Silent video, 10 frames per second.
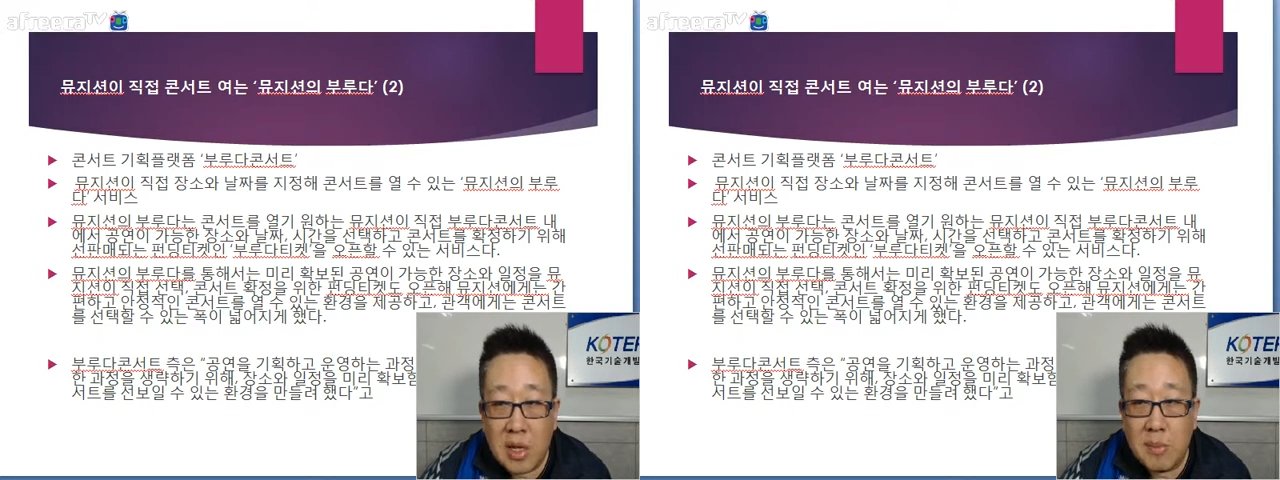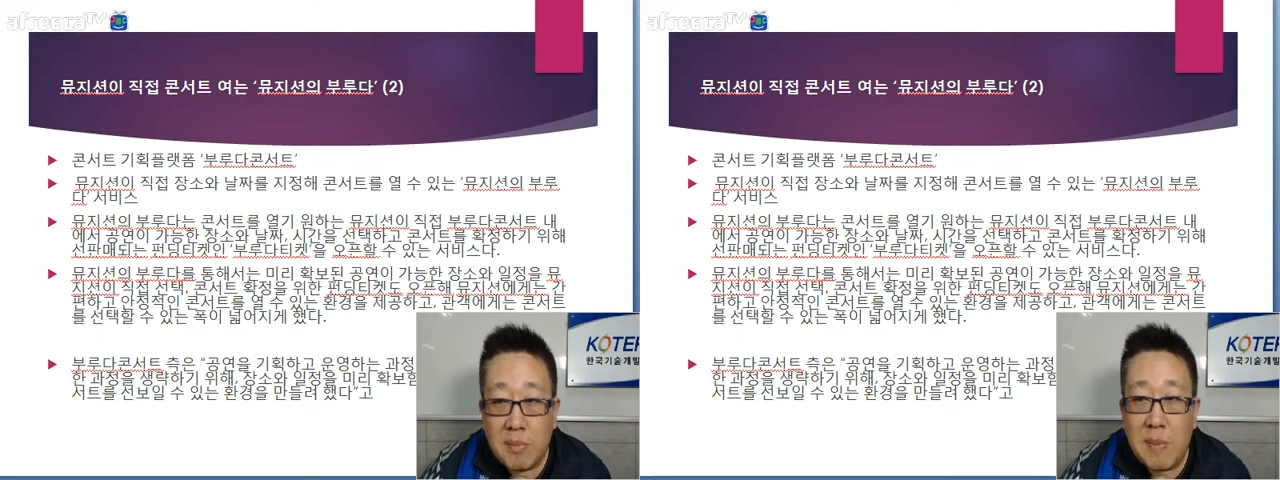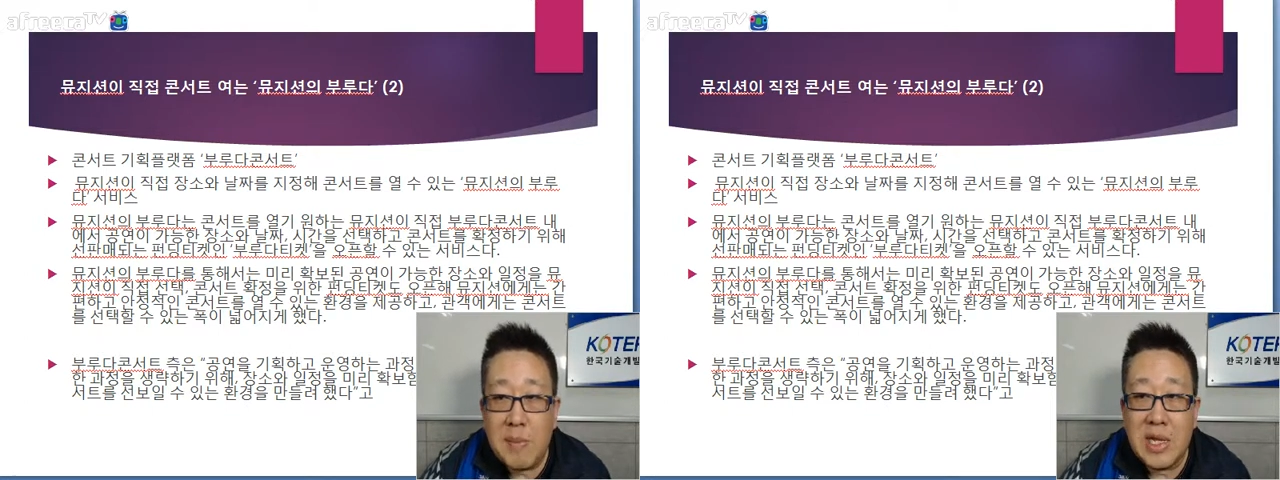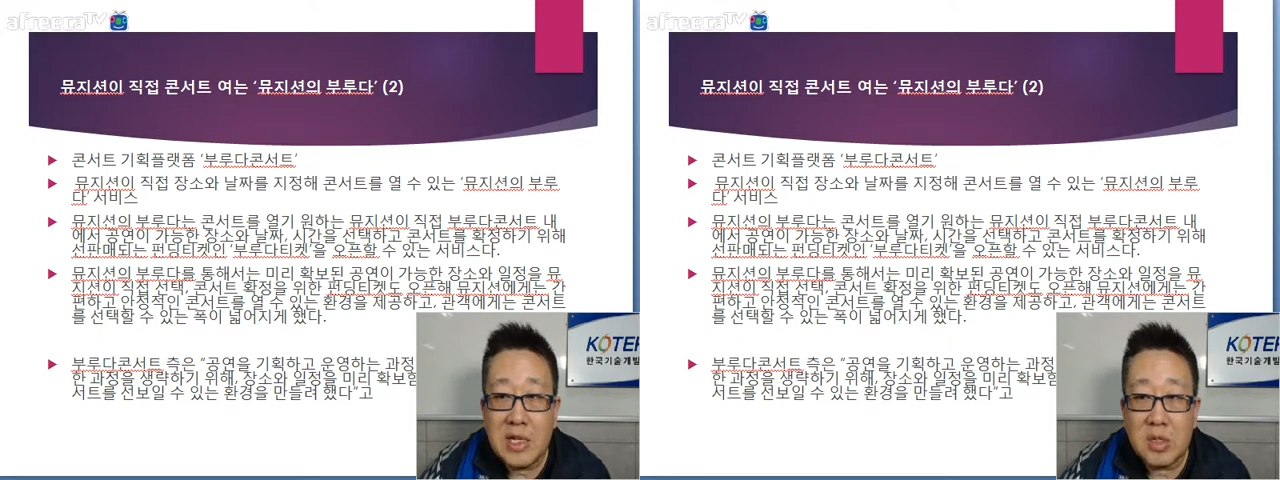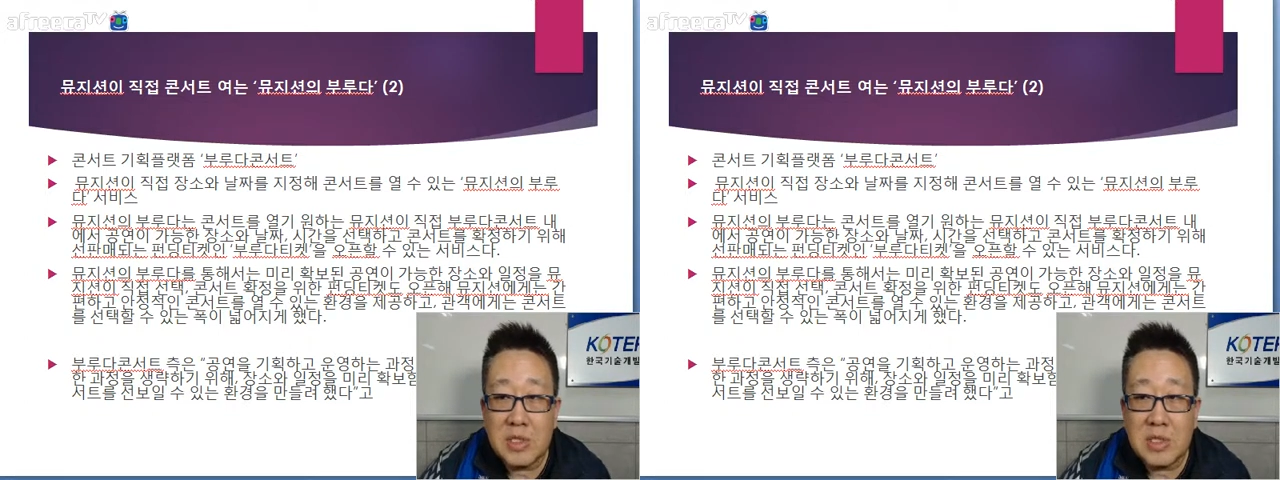팬미팅
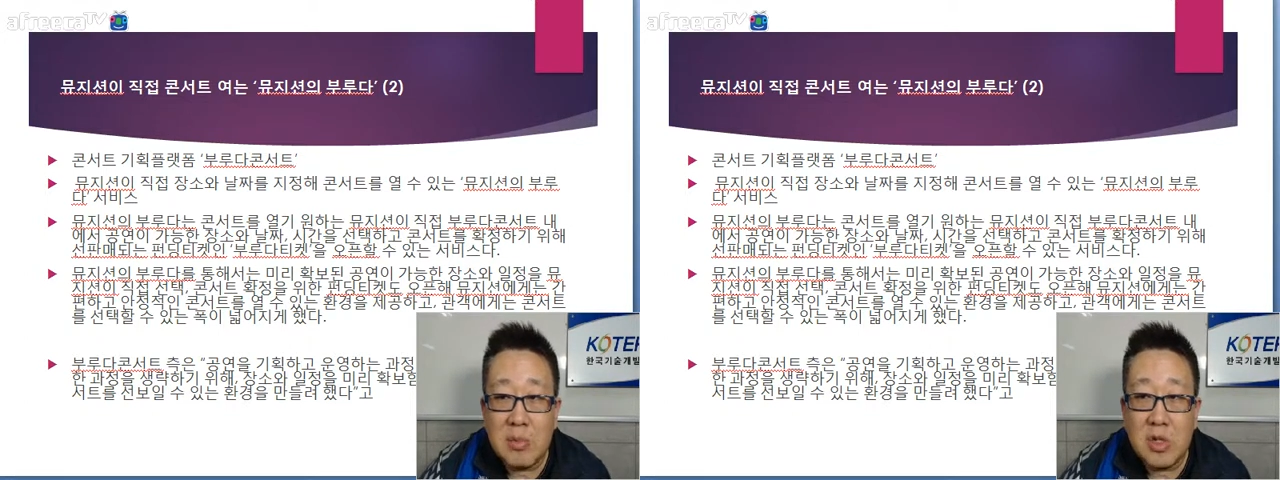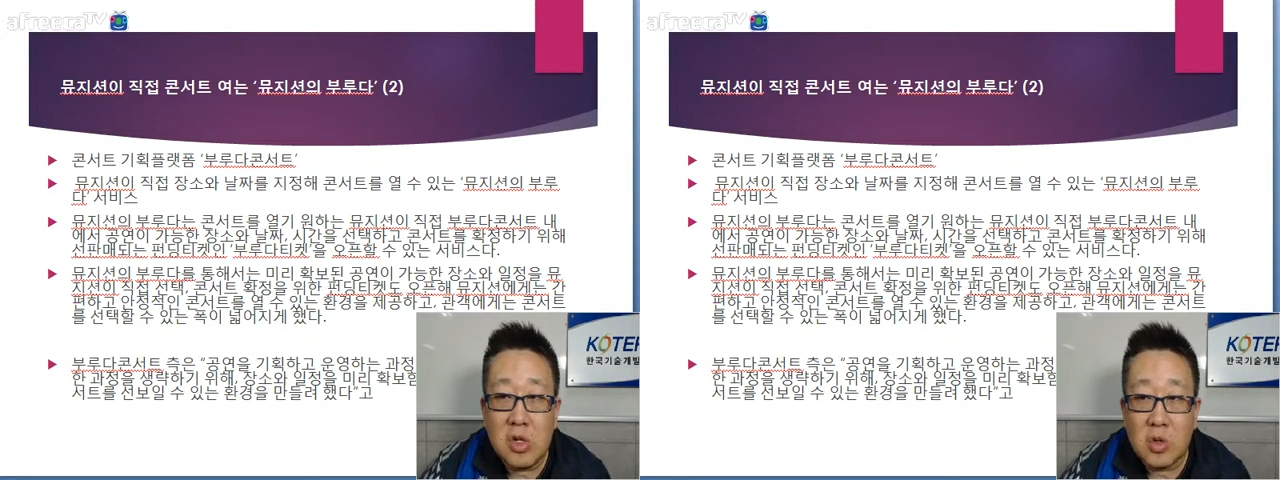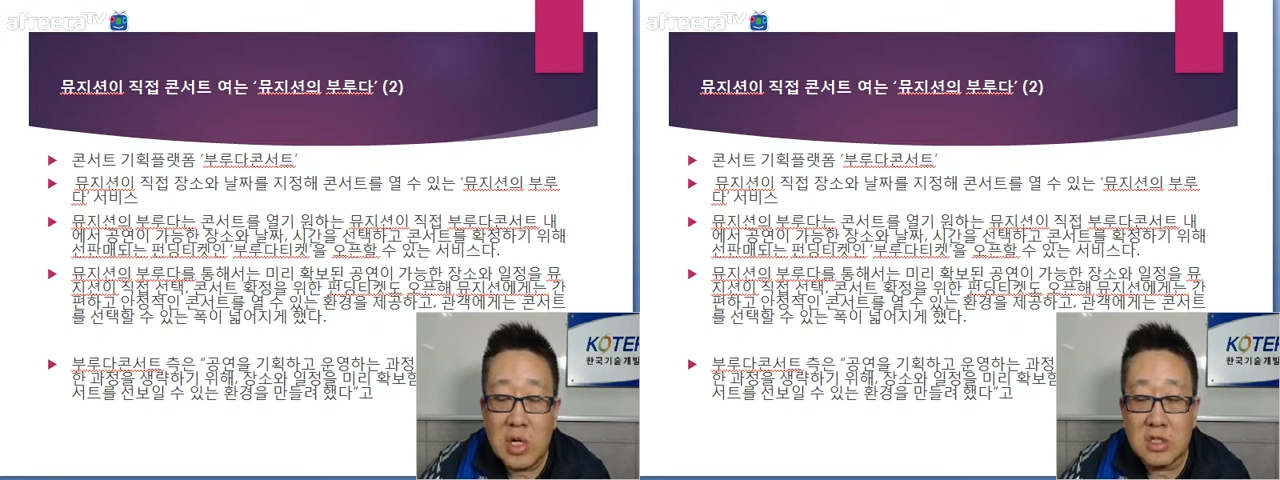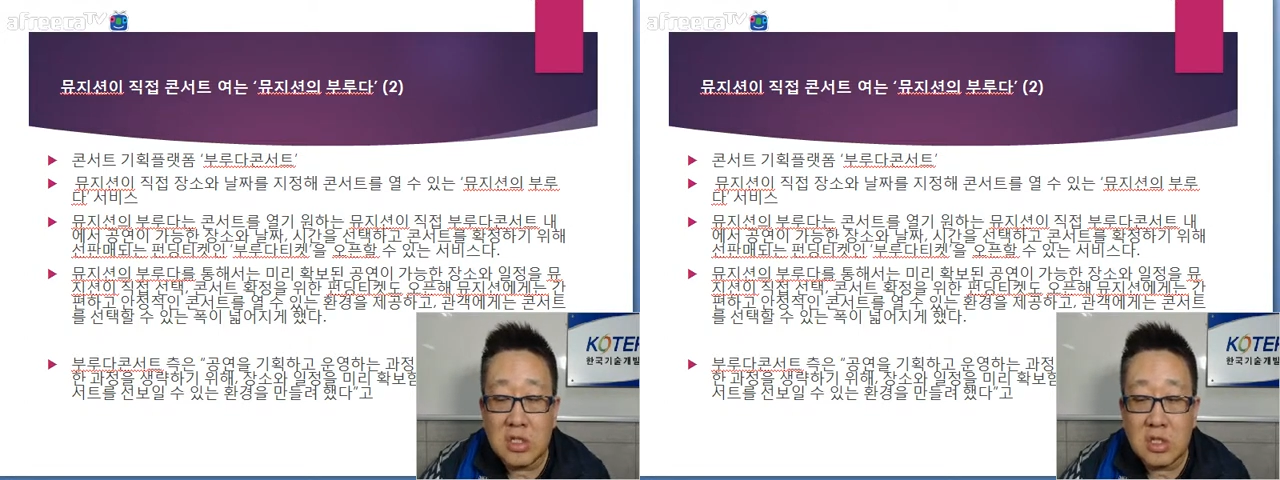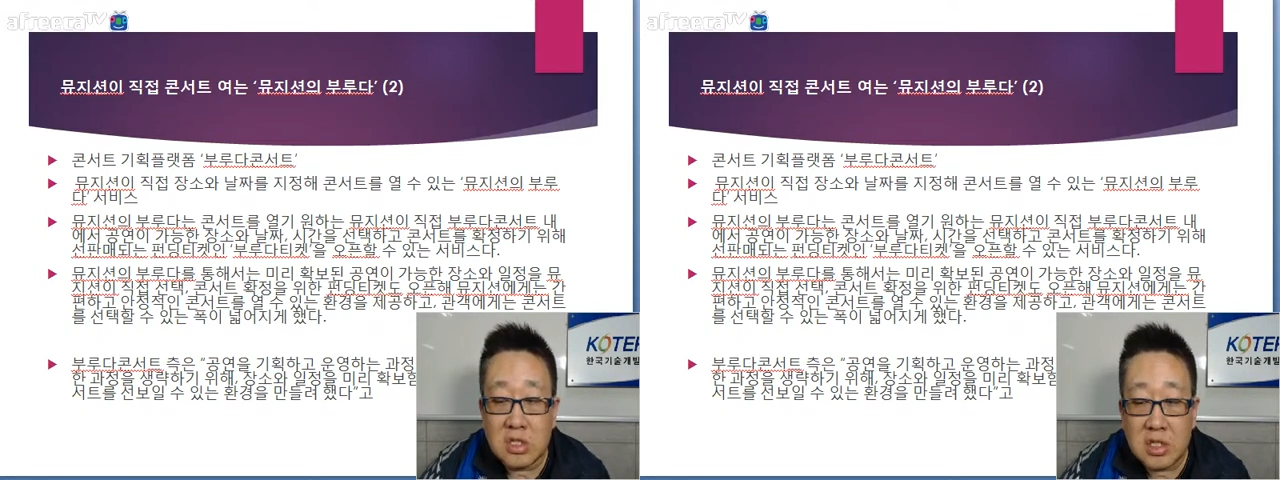서비스 해보려고 애를
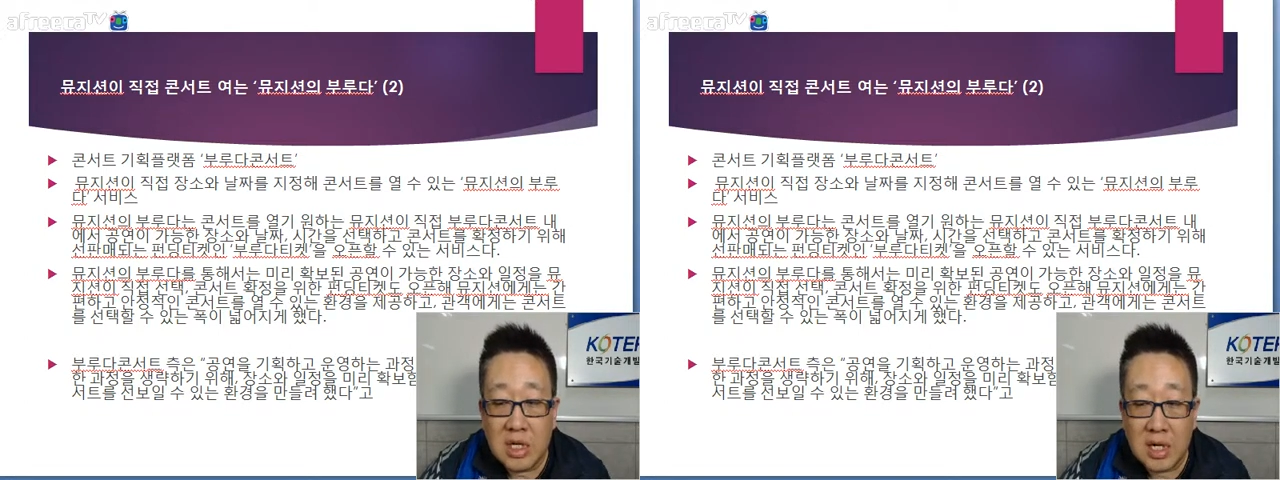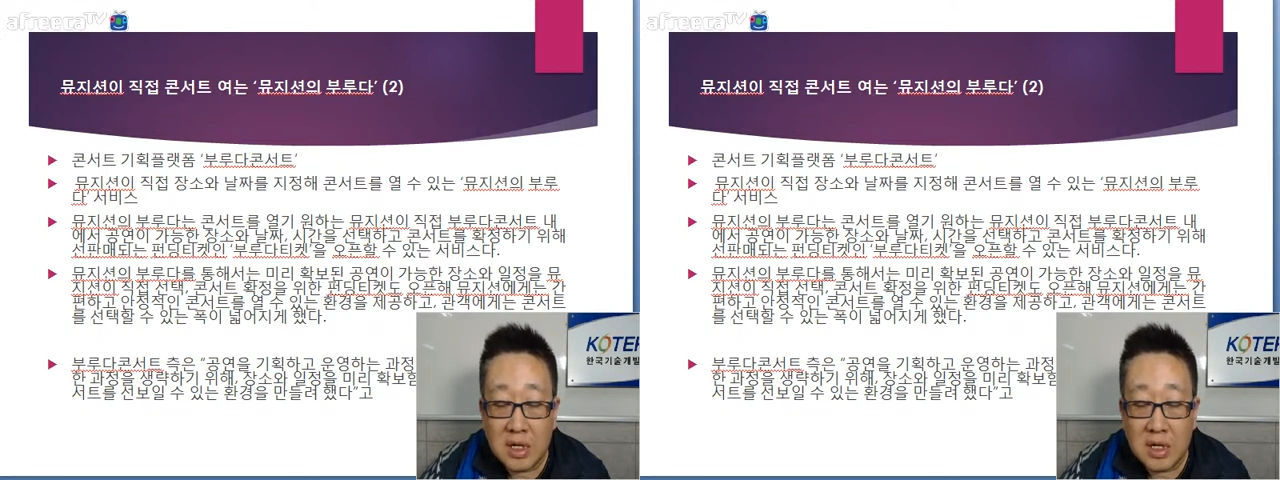썼으나